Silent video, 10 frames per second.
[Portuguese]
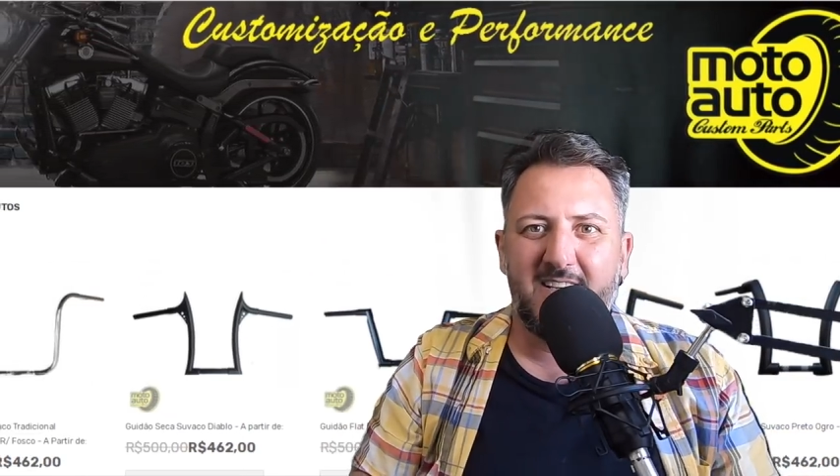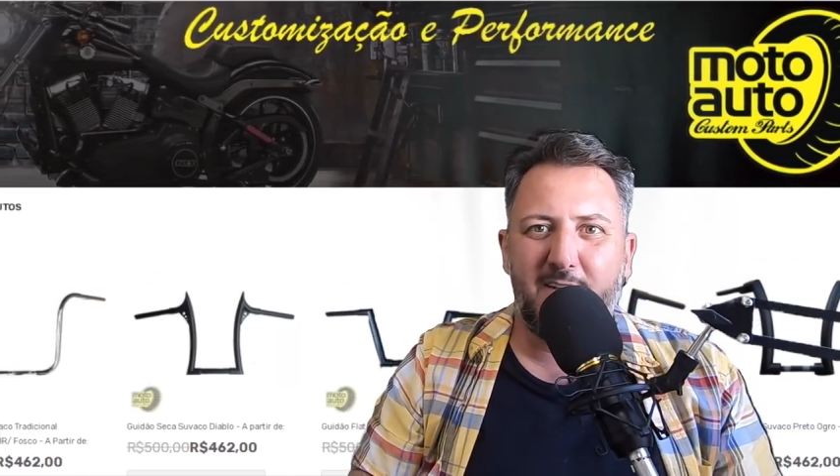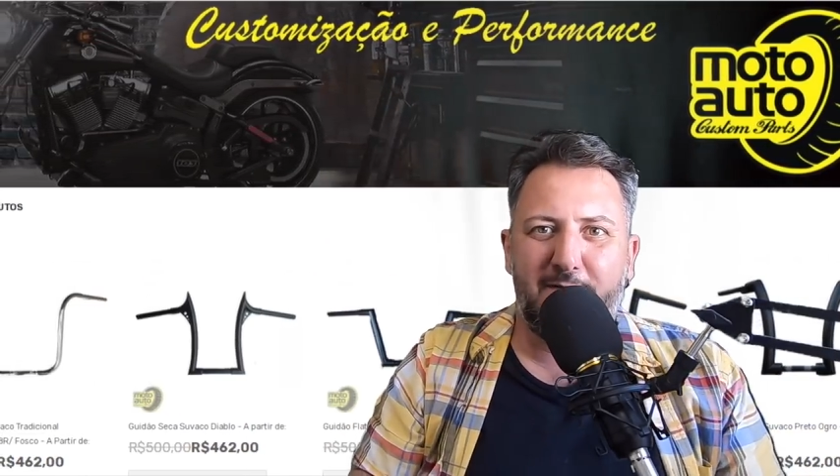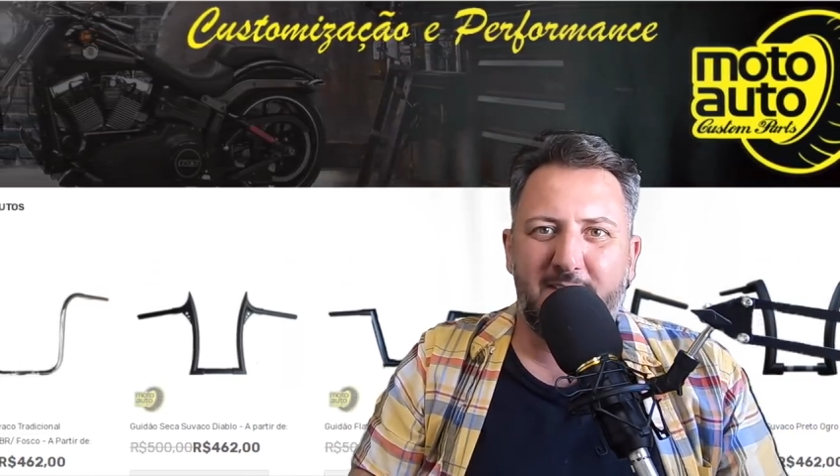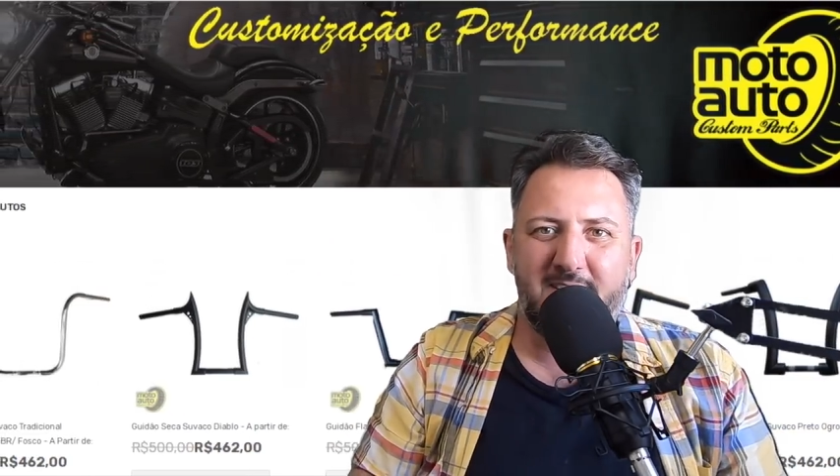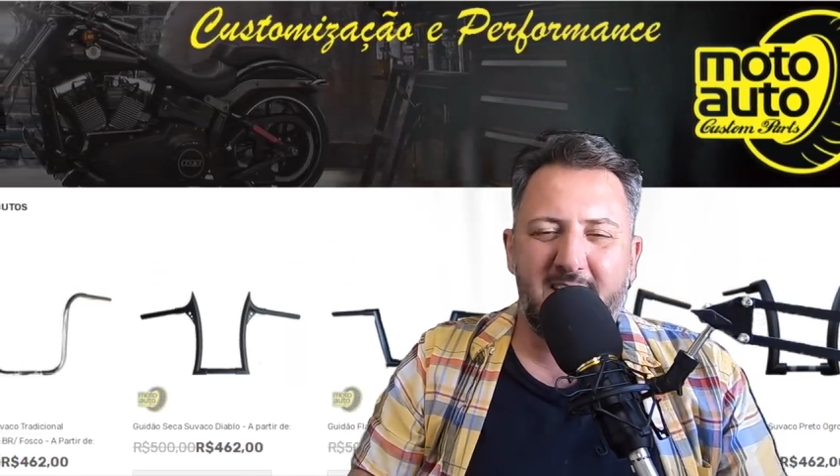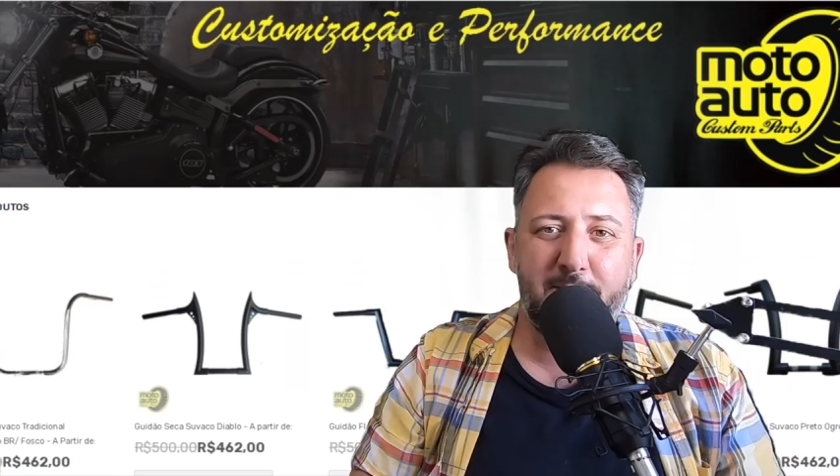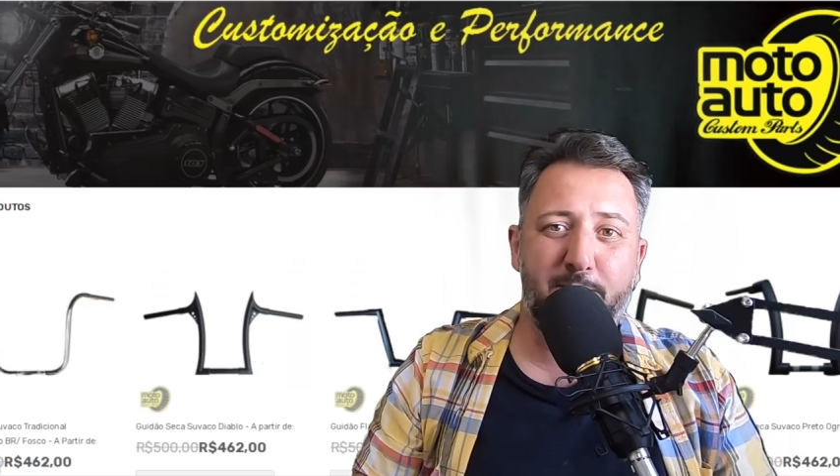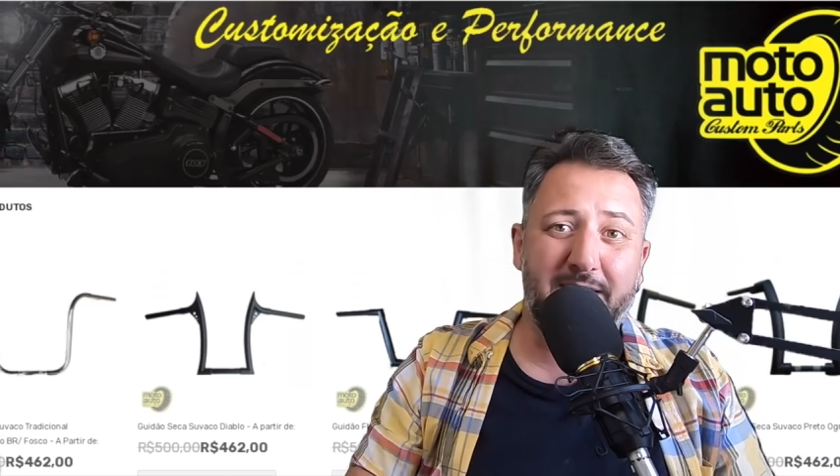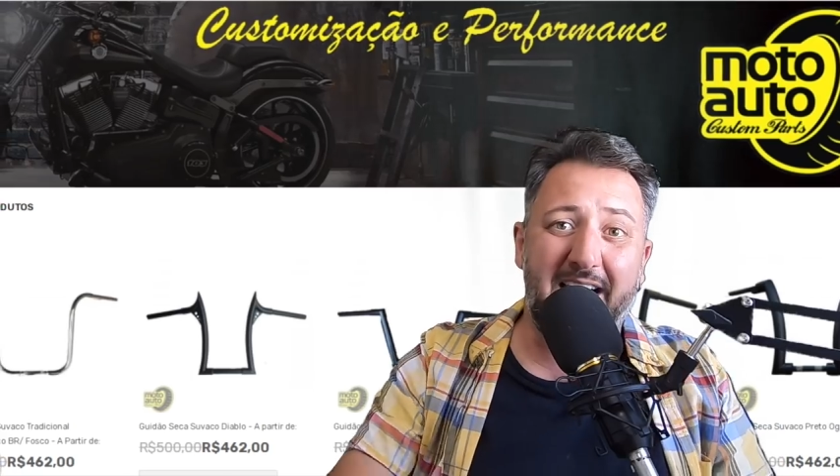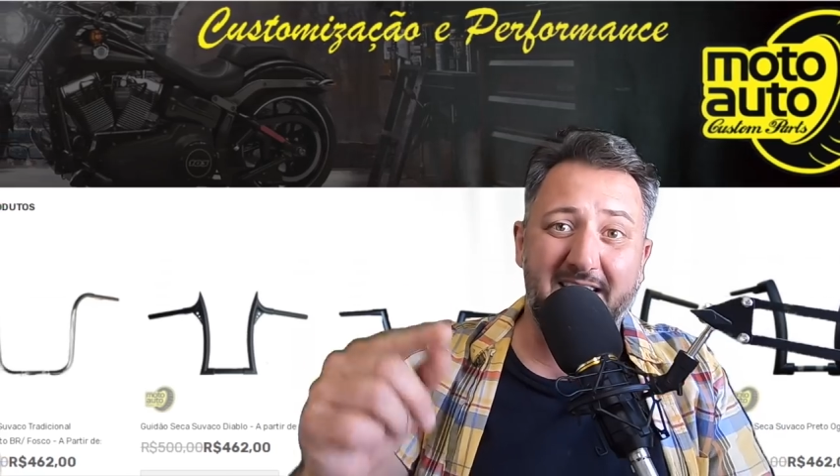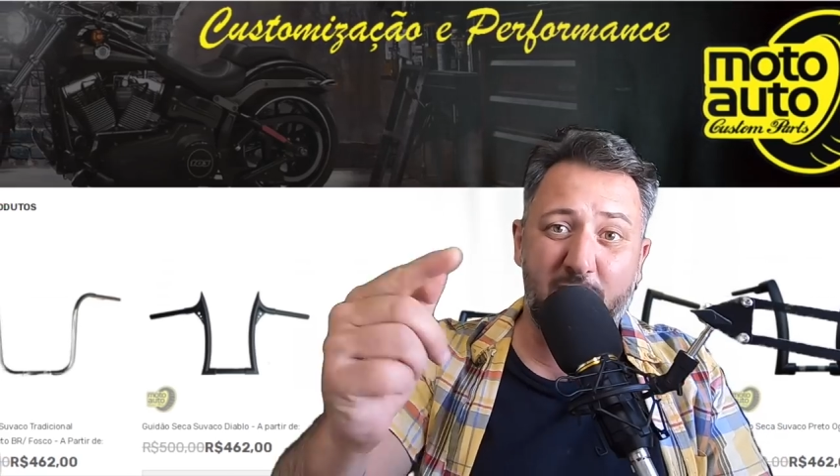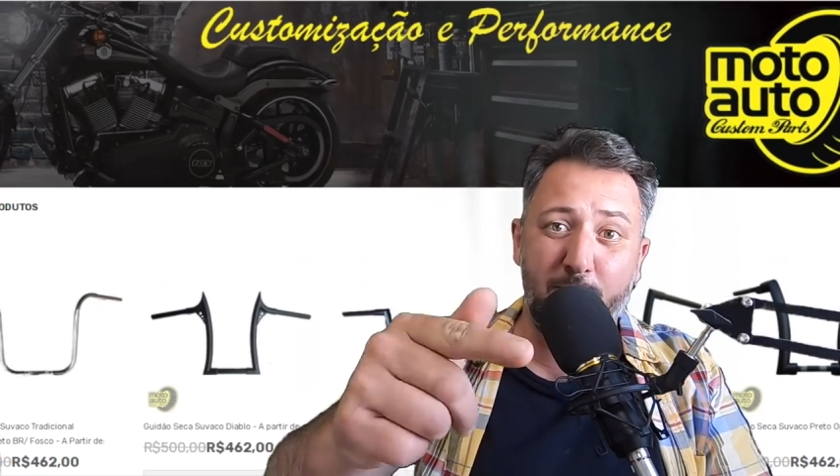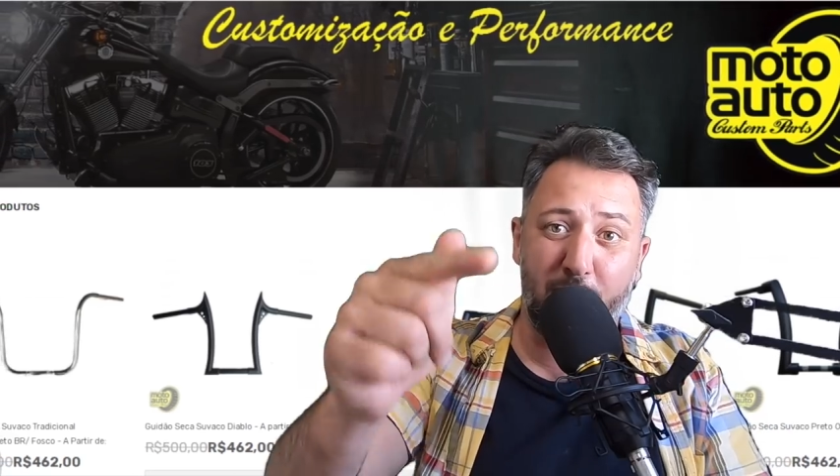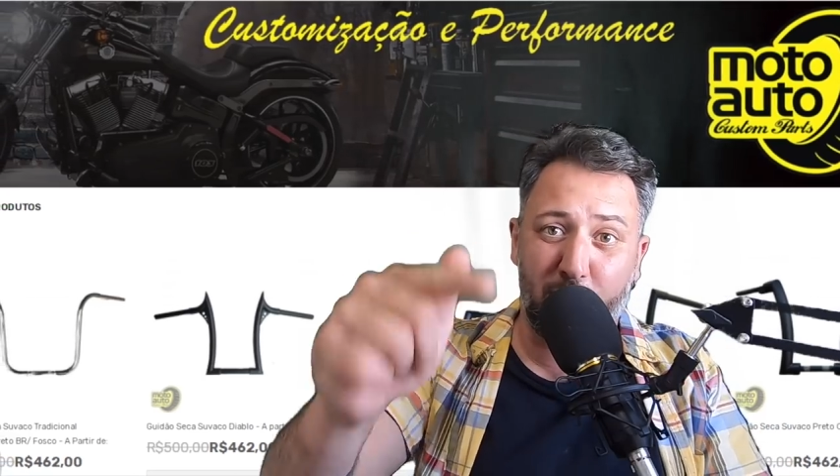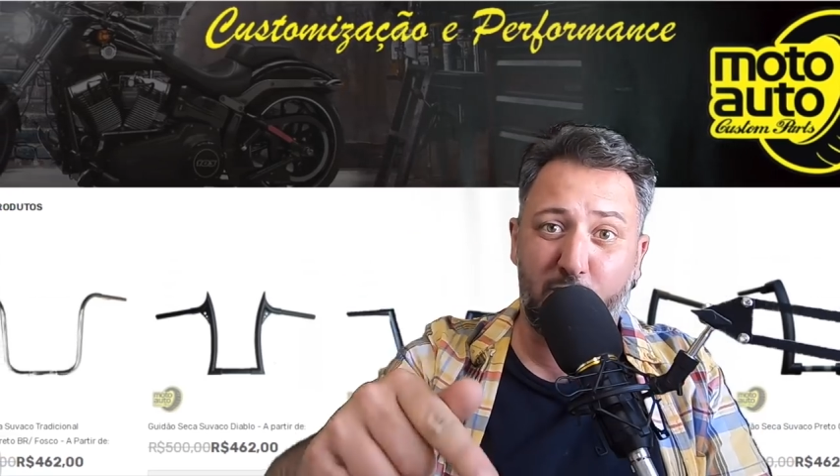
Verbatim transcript: que fizemos para trazer um produto